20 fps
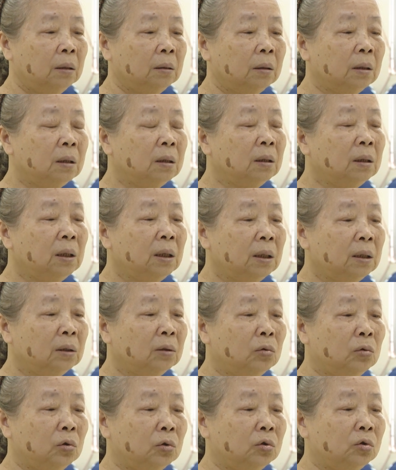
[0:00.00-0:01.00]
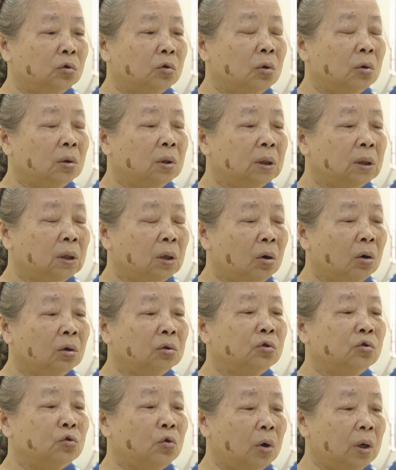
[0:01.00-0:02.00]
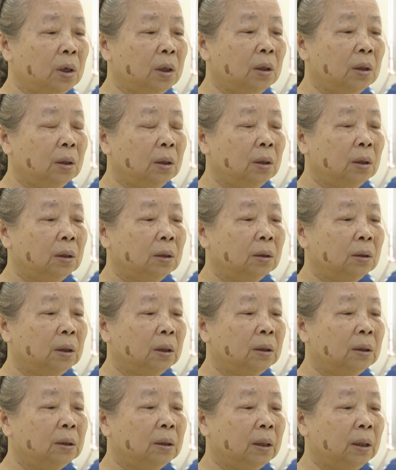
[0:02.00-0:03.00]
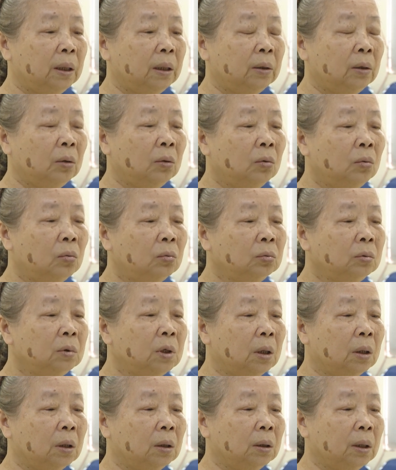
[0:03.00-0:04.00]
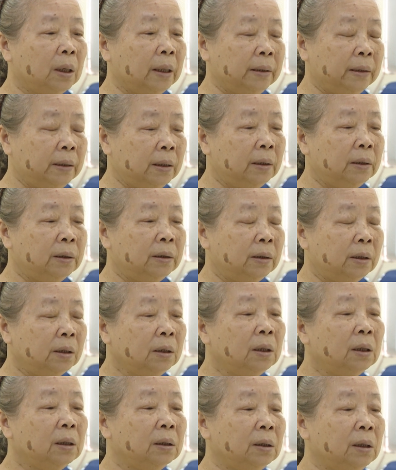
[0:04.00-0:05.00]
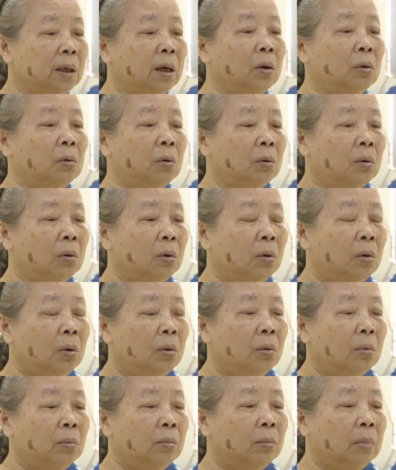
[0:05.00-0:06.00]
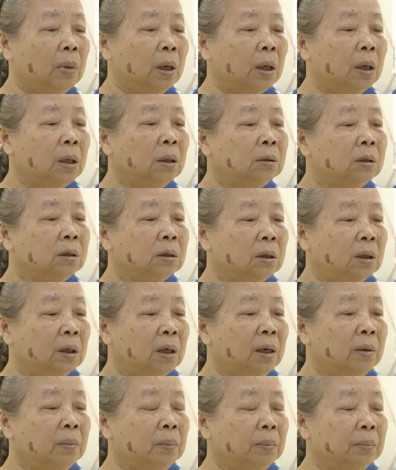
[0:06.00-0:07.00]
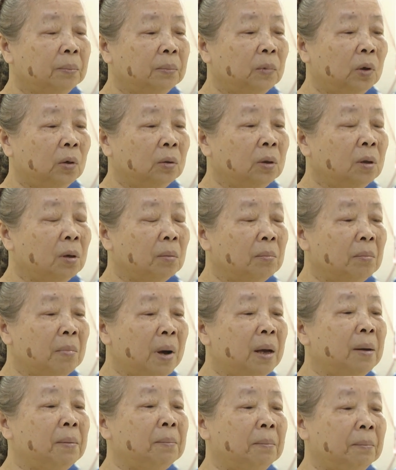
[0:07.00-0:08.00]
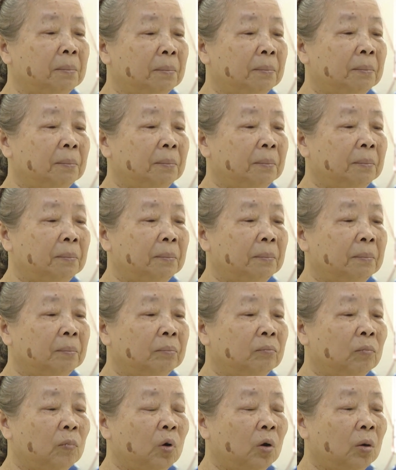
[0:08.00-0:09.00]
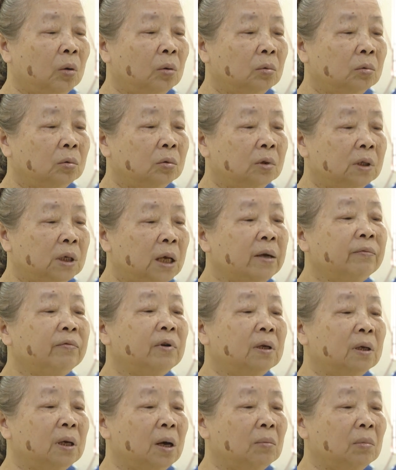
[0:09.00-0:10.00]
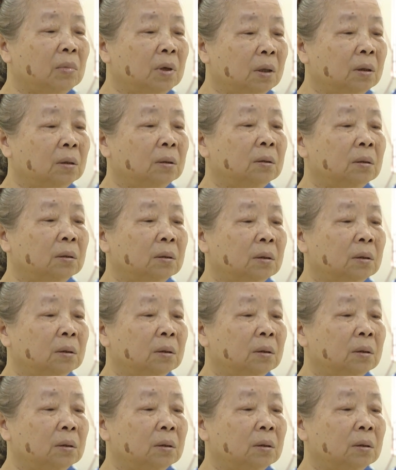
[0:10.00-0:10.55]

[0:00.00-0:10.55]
đứng lên ngồi xuống hay co duỗi thân thể nó cũng được cải thiện rất là nhiều mà cơ xương khớp nó được mềm nó dễ vận động hơn